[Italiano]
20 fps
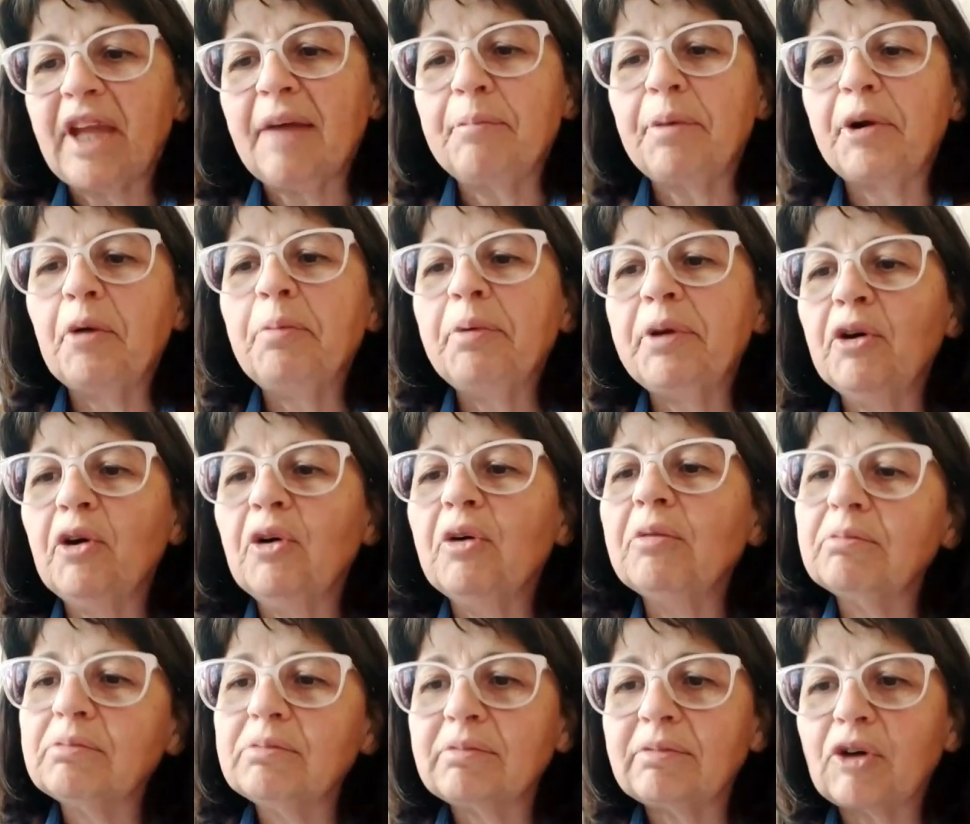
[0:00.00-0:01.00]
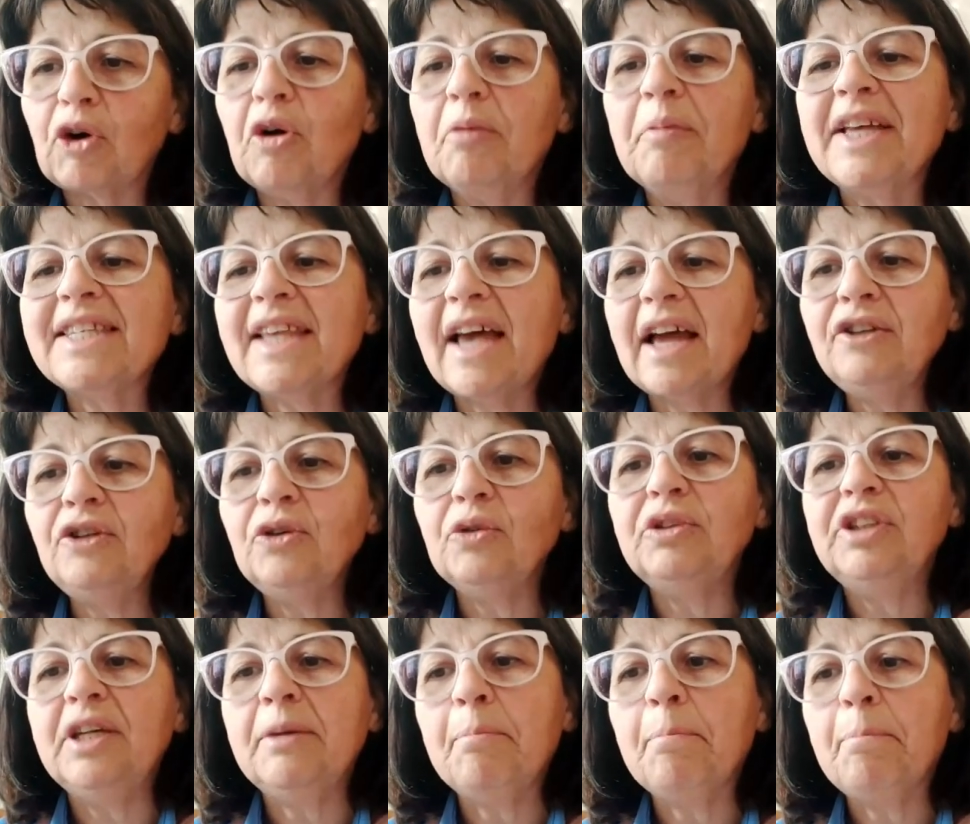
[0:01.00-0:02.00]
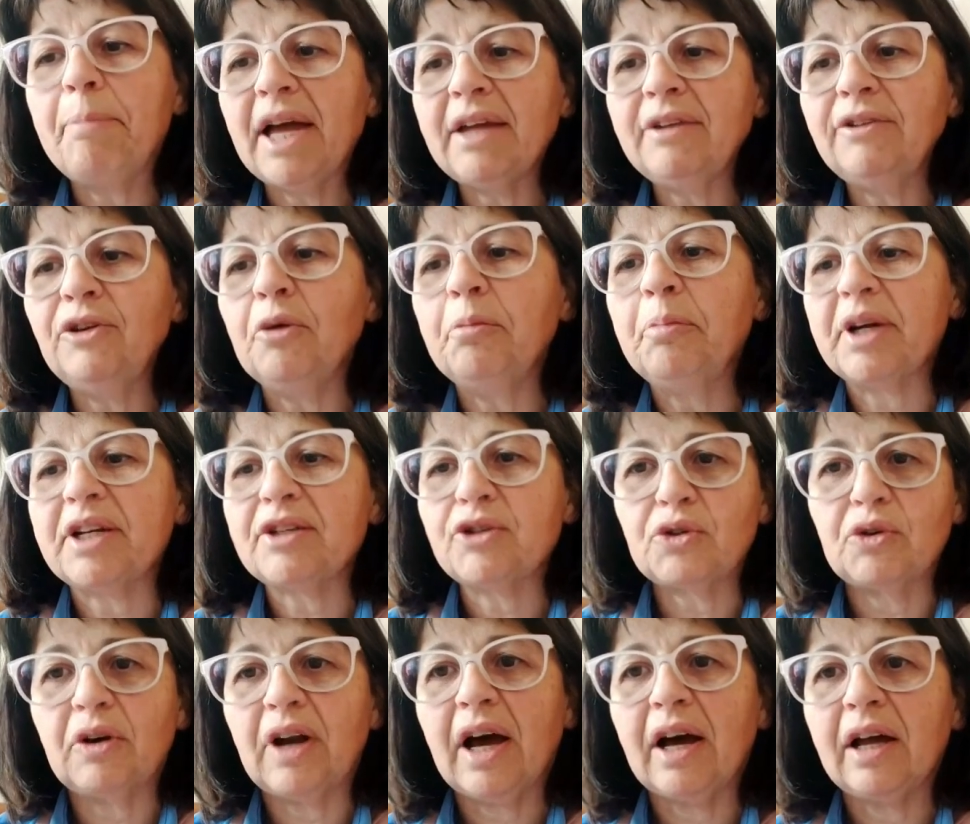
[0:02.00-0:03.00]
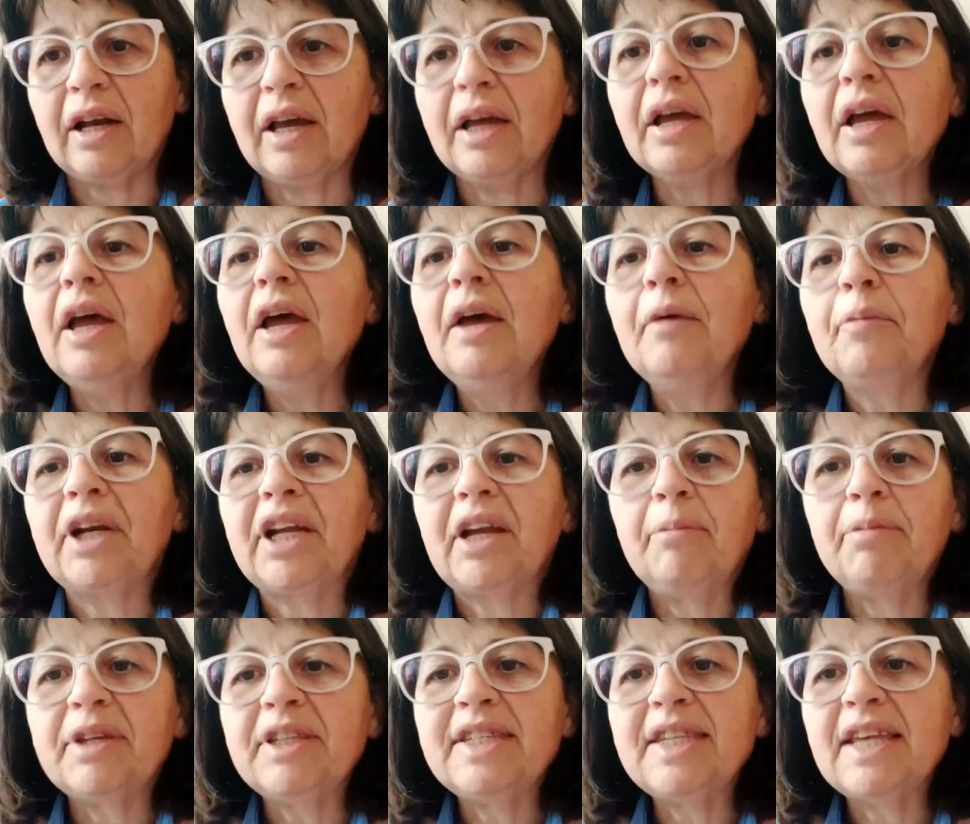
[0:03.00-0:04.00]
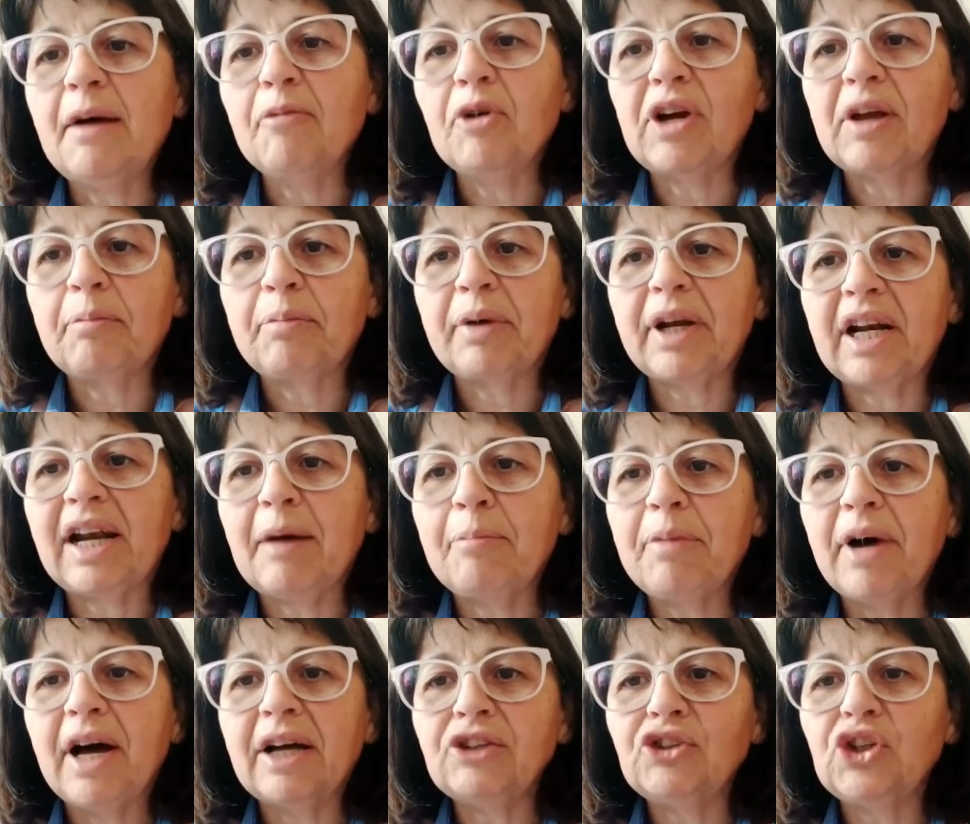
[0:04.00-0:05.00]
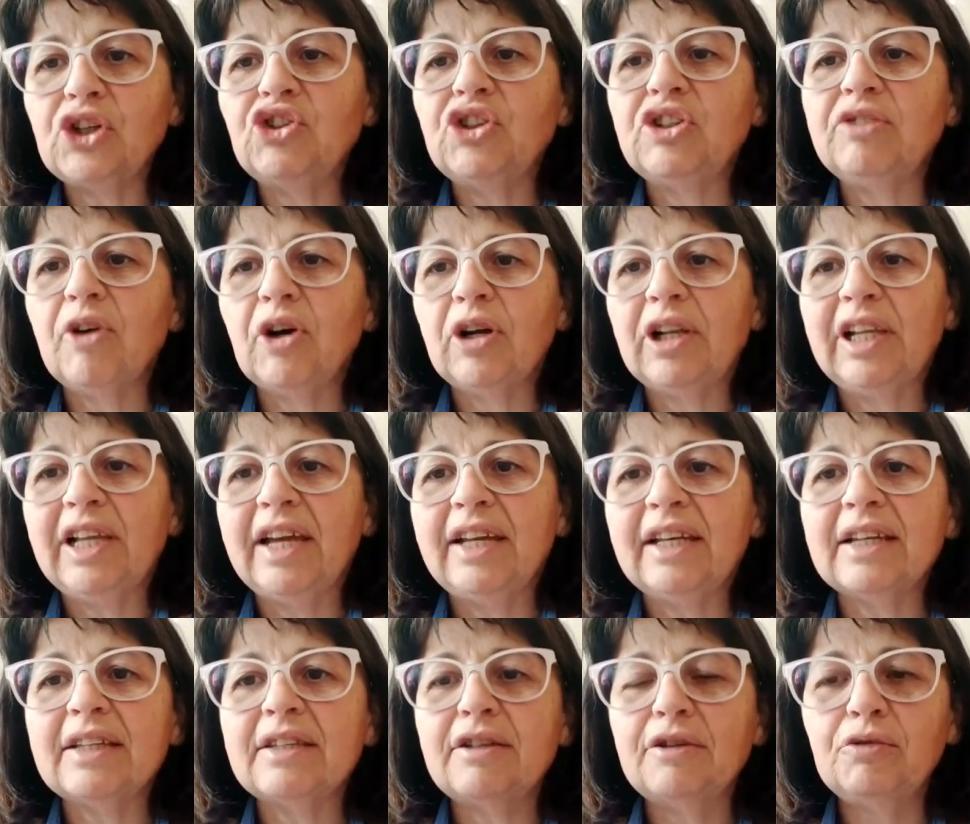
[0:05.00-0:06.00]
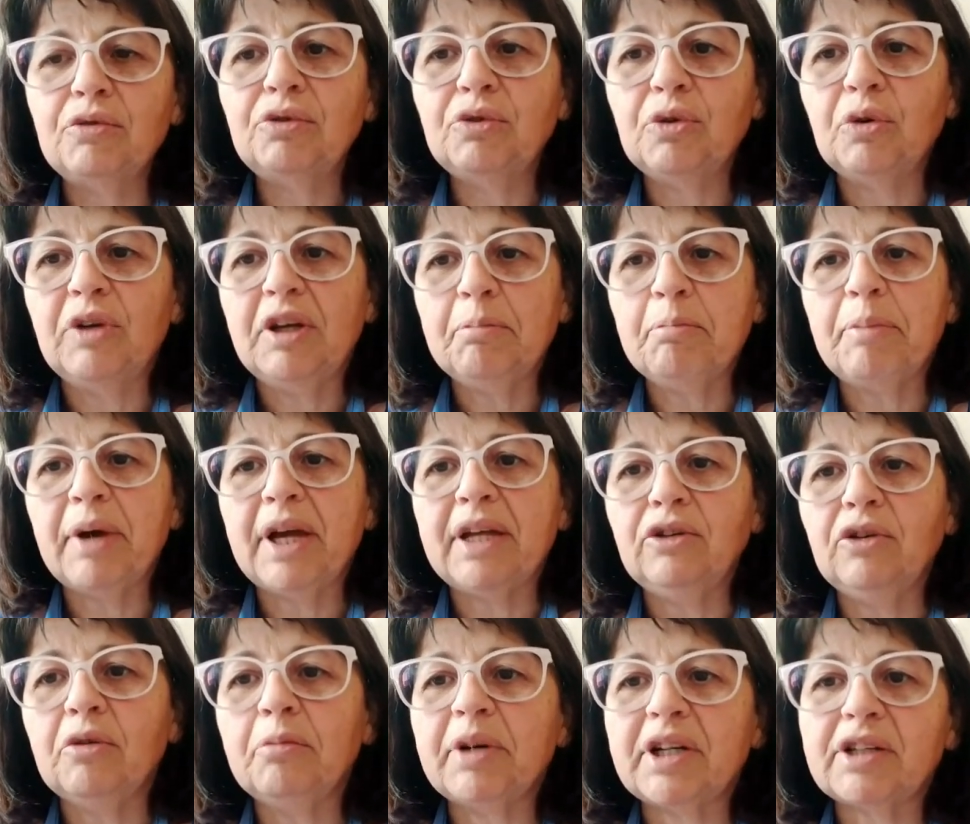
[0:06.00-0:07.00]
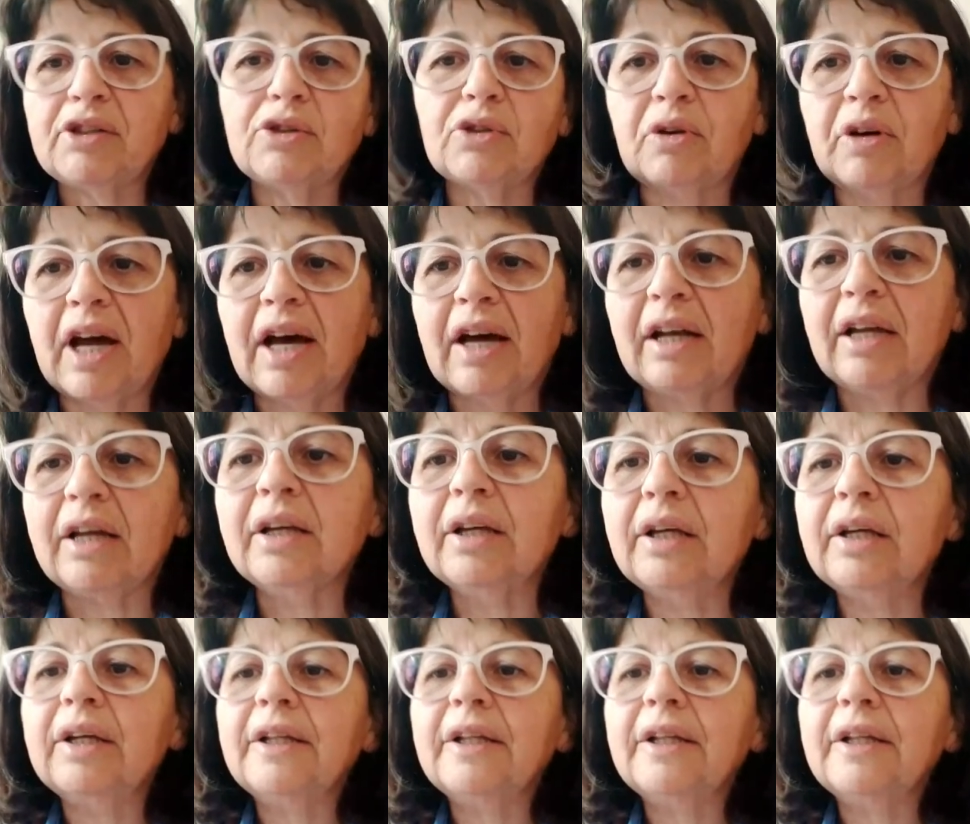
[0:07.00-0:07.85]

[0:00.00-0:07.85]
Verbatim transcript: proprio come segno di impegno personale, perché pensiamo che per la pace ci voglia innanzitutto un impegno personale.